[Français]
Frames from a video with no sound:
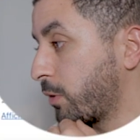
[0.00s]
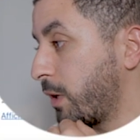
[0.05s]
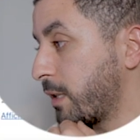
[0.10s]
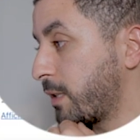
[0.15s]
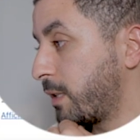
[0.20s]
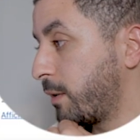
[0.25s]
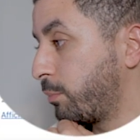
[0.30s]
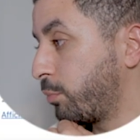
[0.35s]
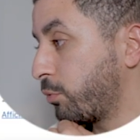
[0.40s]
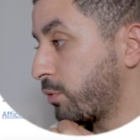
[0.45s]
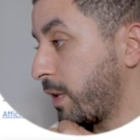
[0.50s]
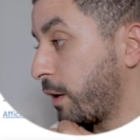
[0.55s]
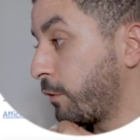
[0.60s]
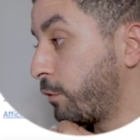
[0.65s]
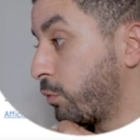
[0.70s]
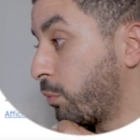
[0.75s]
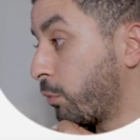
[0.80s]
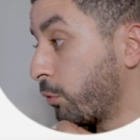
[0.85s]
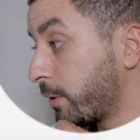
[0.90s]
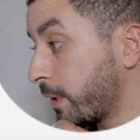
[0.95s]
Donc là, c'est pour ça
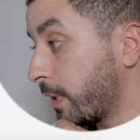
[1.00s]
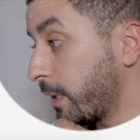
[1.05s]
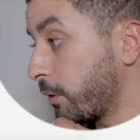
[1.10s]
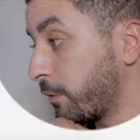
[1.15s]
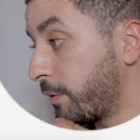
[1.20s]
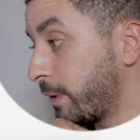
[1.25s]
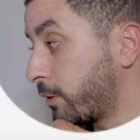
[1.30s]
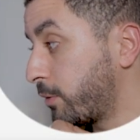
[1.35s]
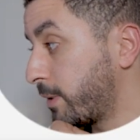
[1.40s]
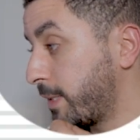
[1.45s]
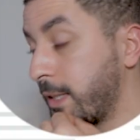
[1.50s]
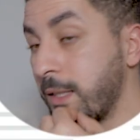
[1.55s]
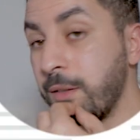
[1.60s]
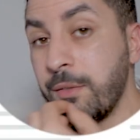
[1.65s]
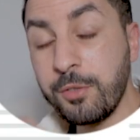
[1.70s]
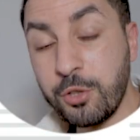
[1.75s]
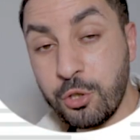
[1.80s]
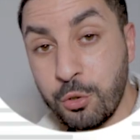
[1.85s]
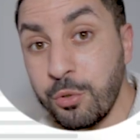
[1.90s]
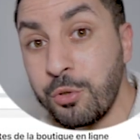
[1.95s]
vous montrer en fait que c'est
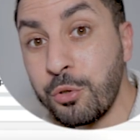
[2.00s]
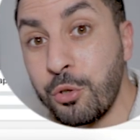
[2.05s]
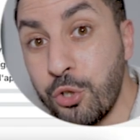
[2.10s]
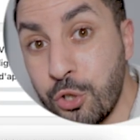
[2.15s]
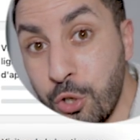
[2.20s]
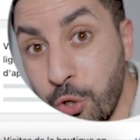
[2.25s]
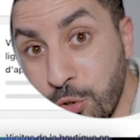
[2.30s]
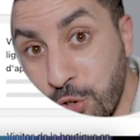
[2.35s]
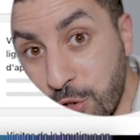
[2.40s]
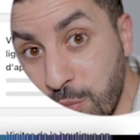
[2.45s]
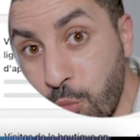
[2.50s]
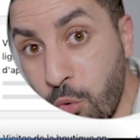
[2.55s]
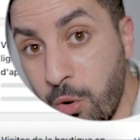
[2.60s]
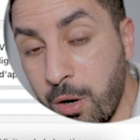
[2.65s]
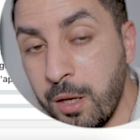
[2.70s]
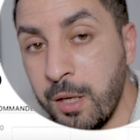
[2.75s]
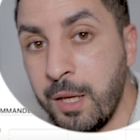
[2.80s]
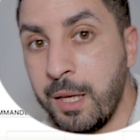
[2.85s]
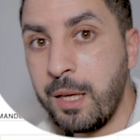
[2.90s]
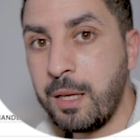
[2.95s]
des choses que je lance
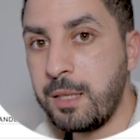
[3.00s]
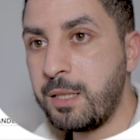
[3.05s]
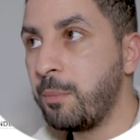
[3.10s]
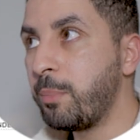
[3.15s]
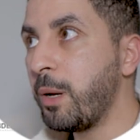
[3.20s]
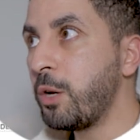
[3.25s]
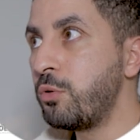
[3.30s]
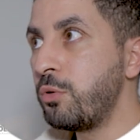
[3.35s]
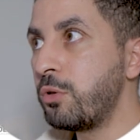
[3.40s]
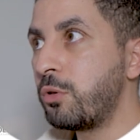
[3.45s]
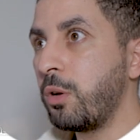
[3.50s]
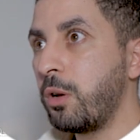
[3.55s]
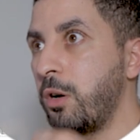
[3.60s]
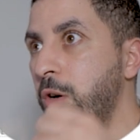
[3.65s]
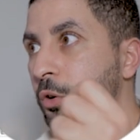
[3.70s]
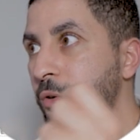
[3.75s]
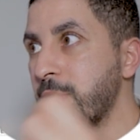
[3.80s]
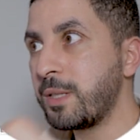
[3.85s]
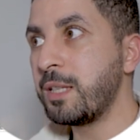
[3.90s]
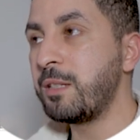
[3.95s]
moi et c'est pas juste
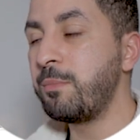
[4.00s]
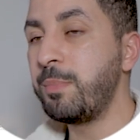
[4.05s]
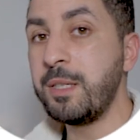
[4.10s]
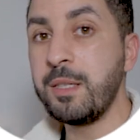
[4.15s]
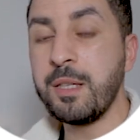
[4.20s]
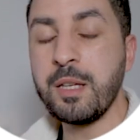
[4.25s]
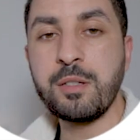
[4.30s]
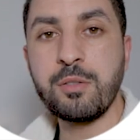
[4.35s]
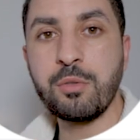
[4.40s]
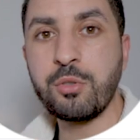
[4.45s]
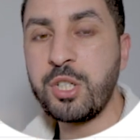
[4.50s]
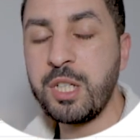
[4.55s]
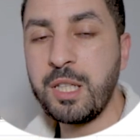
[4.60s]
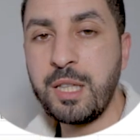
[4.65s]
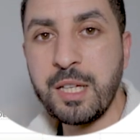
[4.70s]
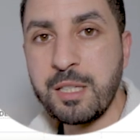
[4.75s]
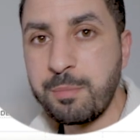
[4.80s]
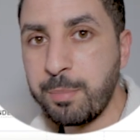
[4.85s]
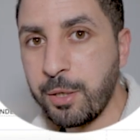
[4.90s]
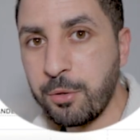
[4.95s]
lancer ce business sans que j'ai
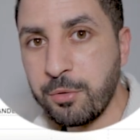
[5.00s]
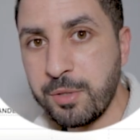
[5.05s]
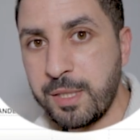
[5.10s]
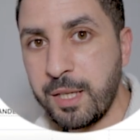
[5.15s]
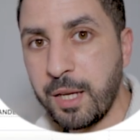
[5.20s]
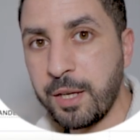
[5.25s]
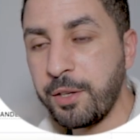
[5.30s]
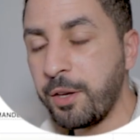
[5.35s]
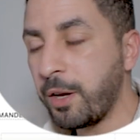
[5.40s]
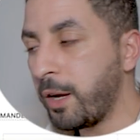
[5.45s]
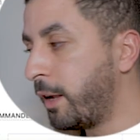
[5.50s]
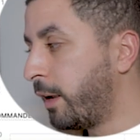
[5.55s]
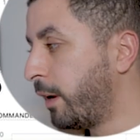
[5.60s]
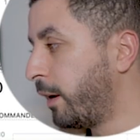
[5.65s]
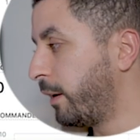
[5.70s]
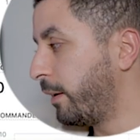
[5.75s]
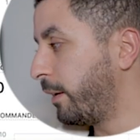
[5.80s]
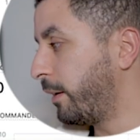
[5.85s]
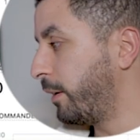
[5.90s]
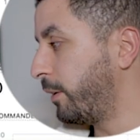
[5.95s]
de l'expérience derrière.
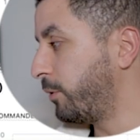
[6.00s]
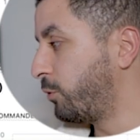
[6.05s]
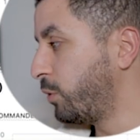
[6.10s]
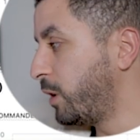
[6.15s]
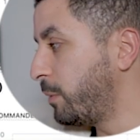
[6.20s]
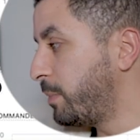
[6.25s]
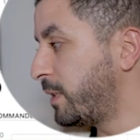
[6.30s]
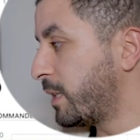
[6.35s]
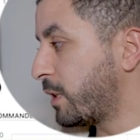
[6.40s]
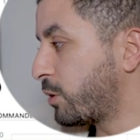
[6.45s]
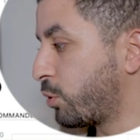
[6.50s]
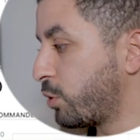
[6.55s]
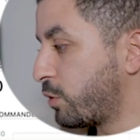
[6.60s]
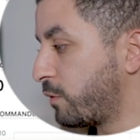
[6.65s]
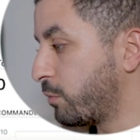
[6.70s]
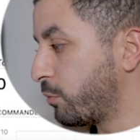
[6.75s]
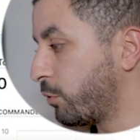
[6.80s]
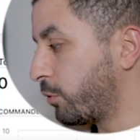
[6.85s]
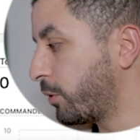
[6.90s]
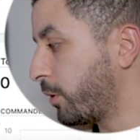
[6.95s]
Euh, tous les business que
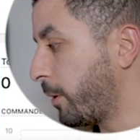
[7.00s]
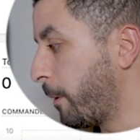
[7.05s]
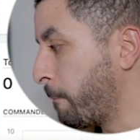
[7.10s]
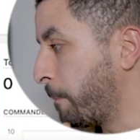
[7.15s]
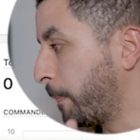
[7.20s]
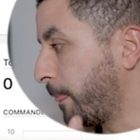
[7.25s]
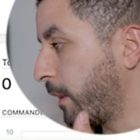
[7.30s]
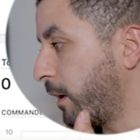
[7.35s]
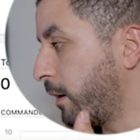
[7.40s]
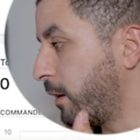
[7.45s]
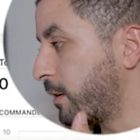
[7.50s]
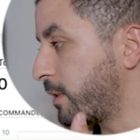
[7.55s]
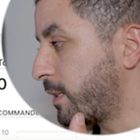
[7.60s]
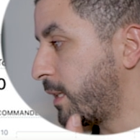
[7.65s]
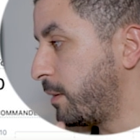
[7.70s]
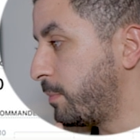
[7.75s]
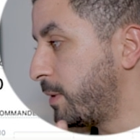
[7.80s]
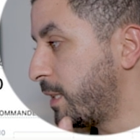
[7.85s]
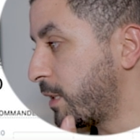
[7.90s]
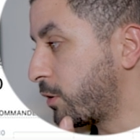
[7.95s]
je vous montre euh,
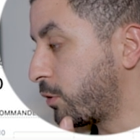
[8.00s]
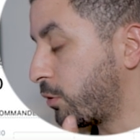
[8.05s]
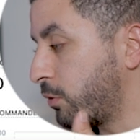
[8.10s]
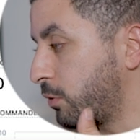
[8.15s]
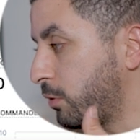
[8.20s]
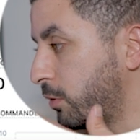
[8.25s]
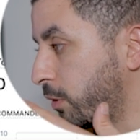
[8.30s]
c'est des business